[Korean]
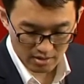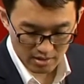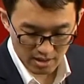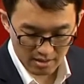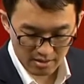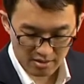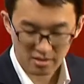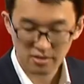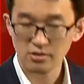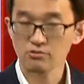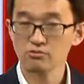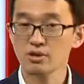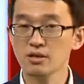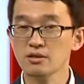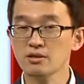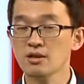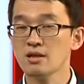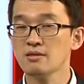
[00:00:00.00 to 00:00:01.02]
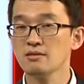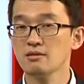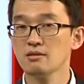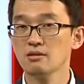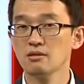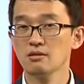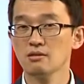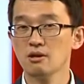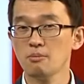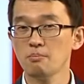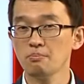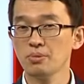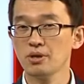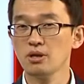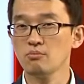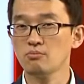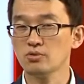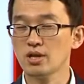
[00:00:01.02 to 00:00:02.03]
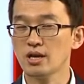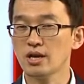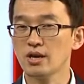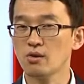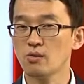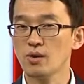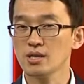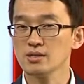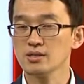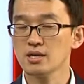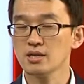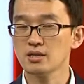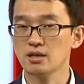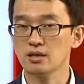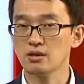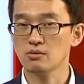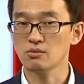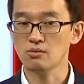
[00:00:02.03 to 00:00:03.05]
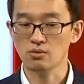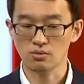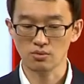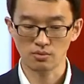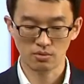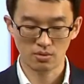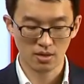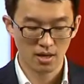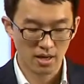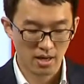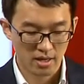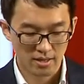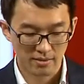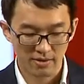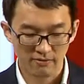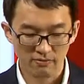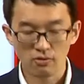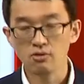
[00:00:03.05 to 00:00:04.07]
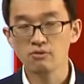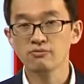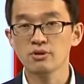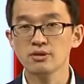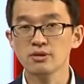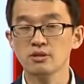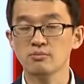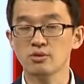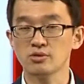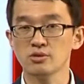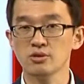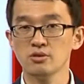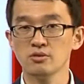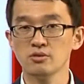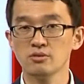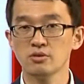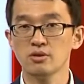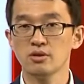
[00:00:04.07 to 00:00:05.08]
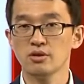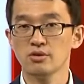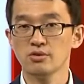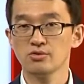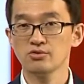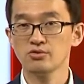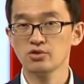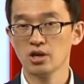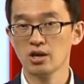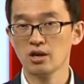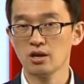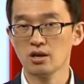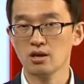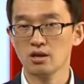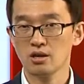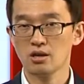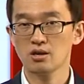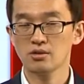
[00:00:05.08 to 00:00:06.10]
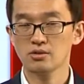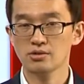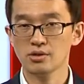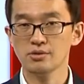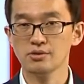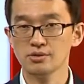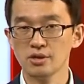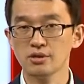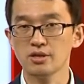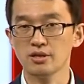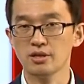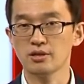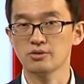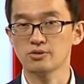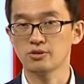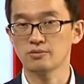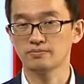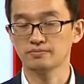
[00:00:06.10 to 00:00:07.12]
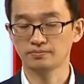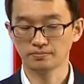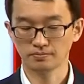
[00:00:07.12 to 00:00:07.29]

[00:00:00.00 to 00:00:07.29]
자, this trend란 커피 문화의 확산이 되겠고, 그다음에 forefront는 뭐죠? 최전선이 되겠죠.